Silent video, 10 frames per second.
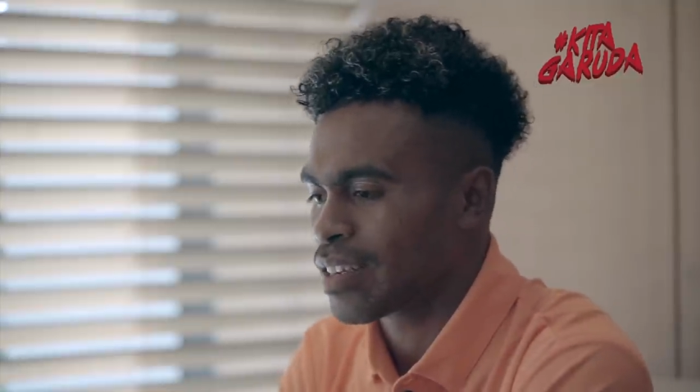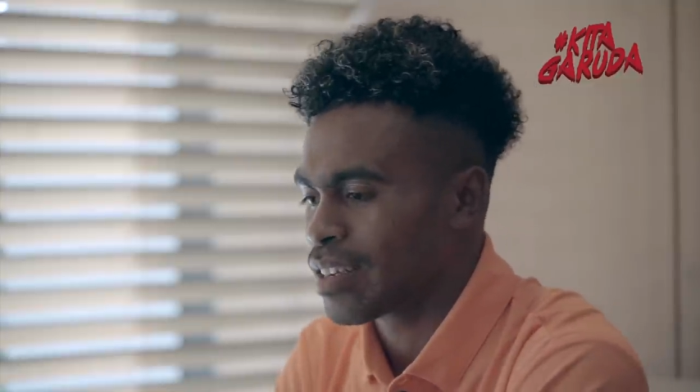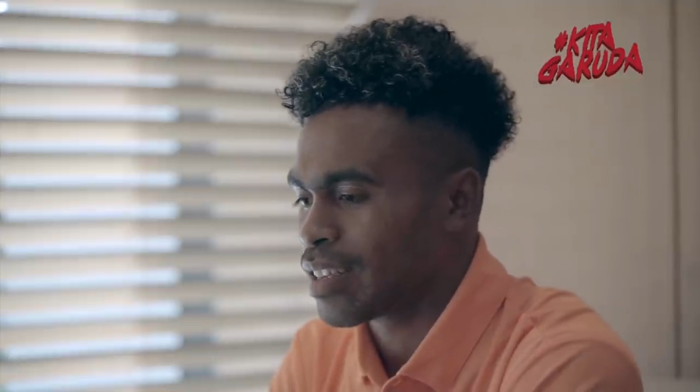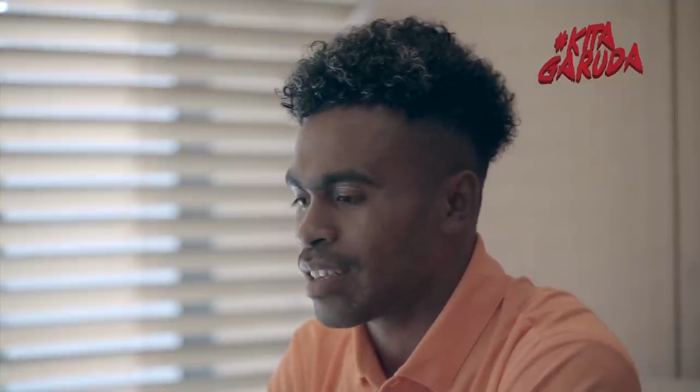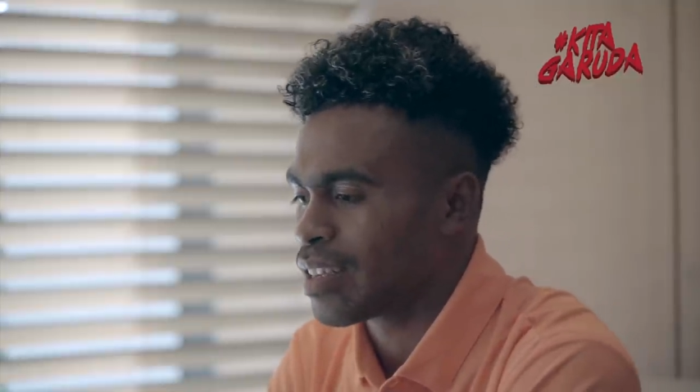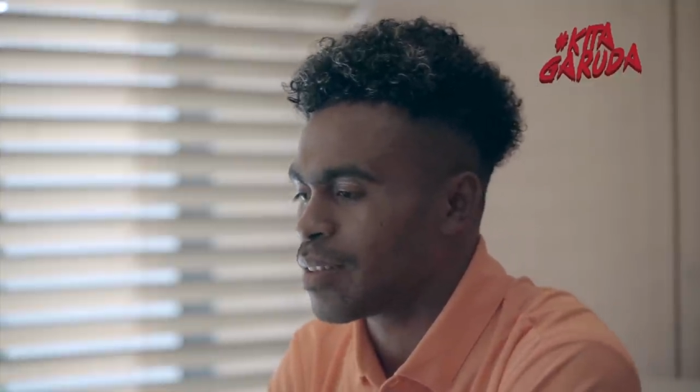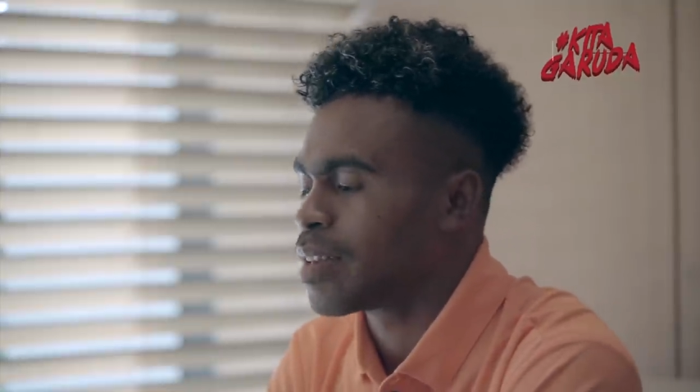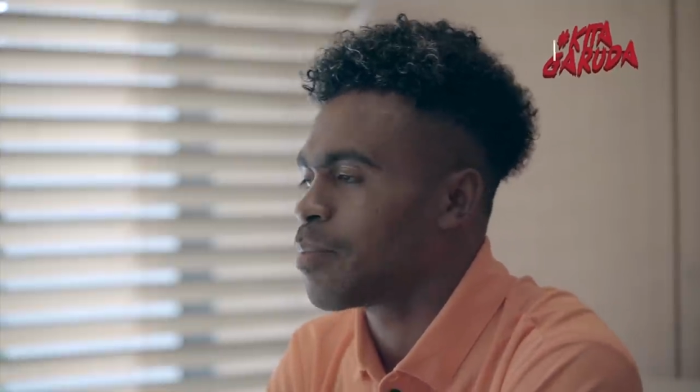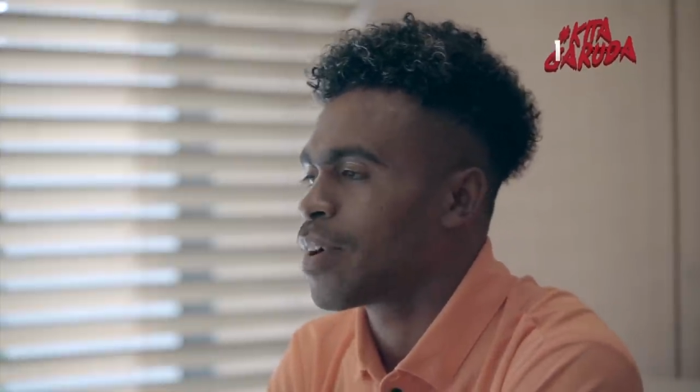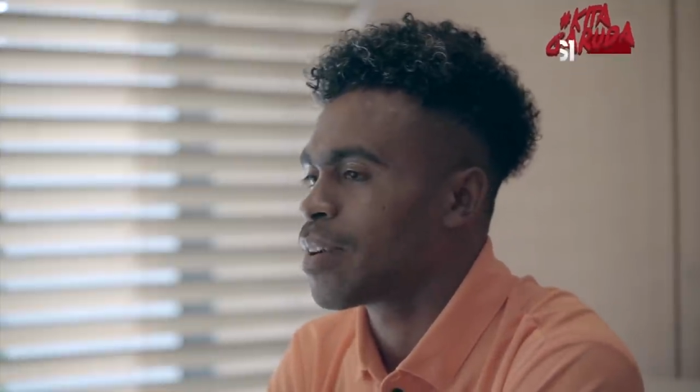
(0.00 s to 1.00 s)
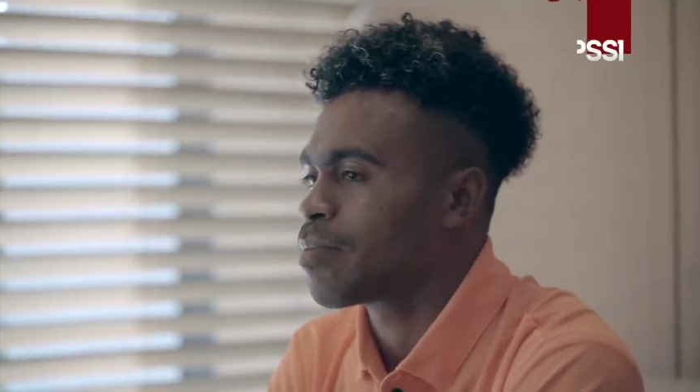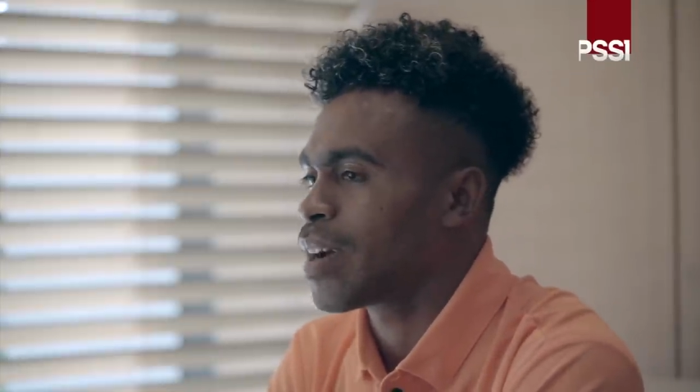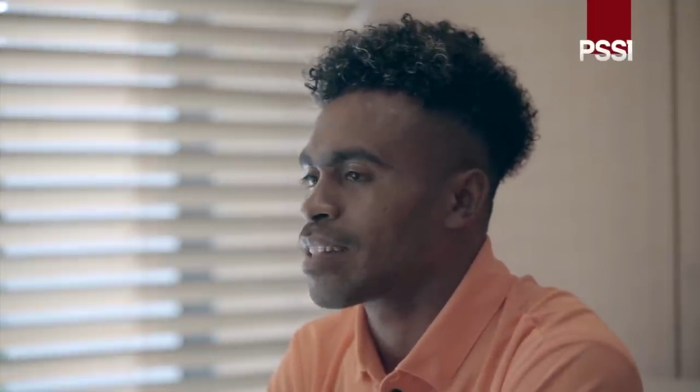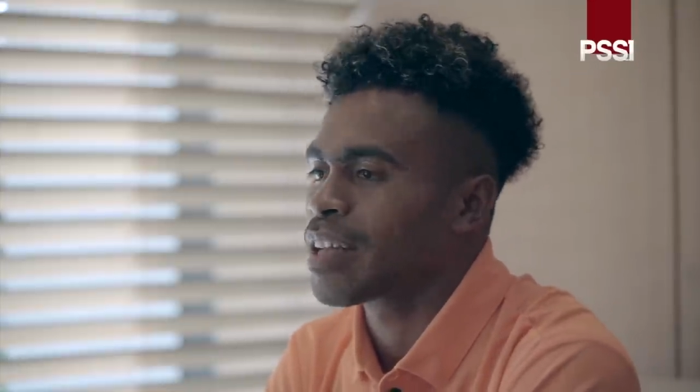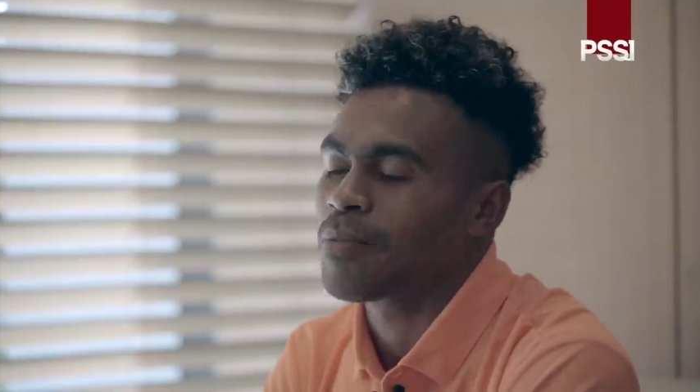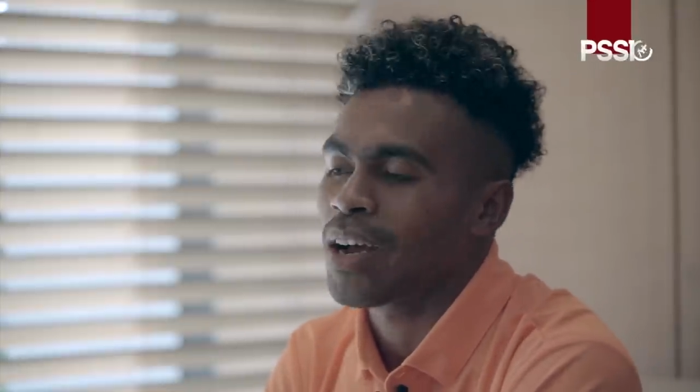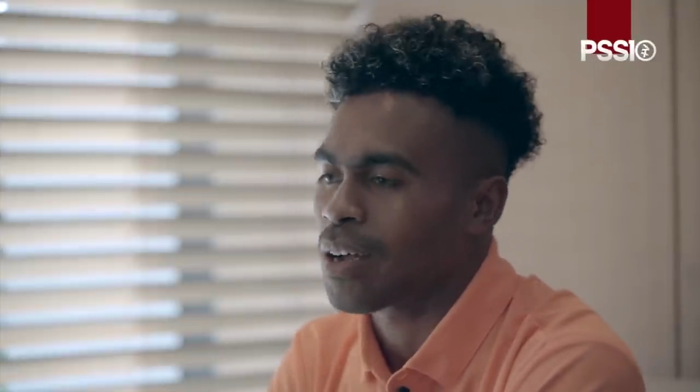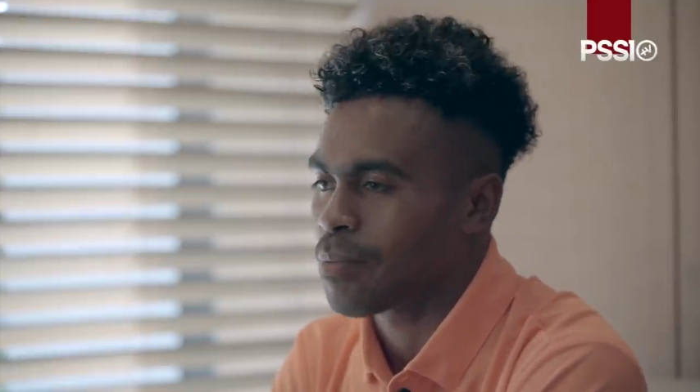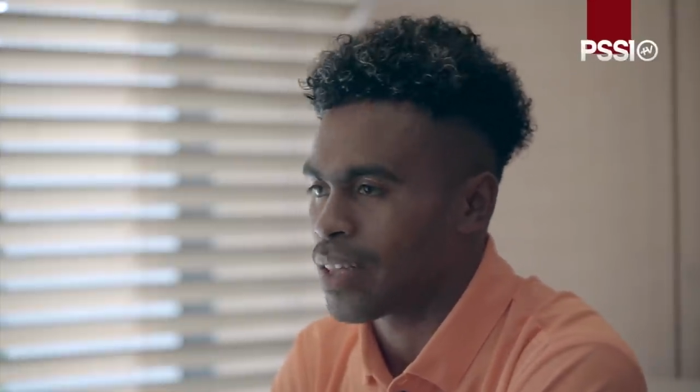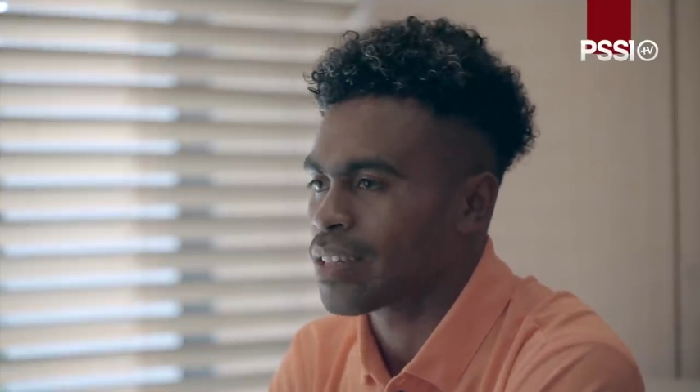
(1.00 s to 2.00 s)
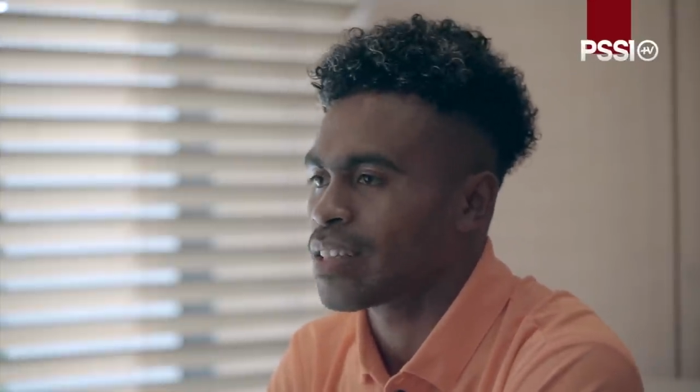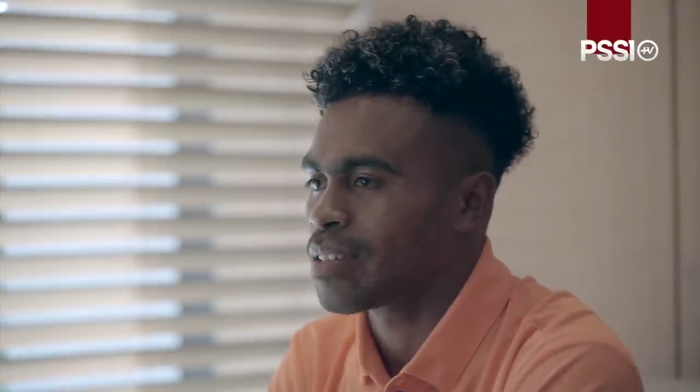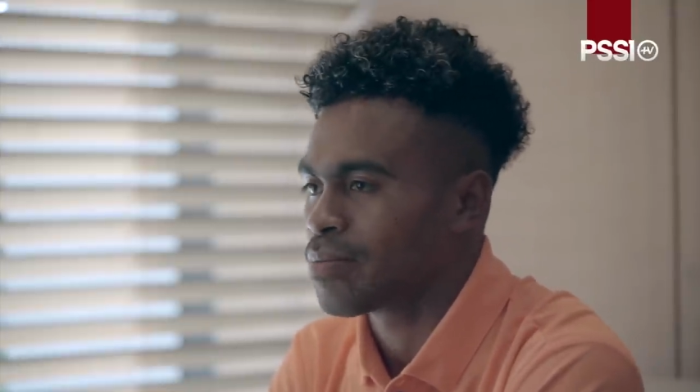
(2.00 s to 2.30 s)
Di depan pantai, belakang pantai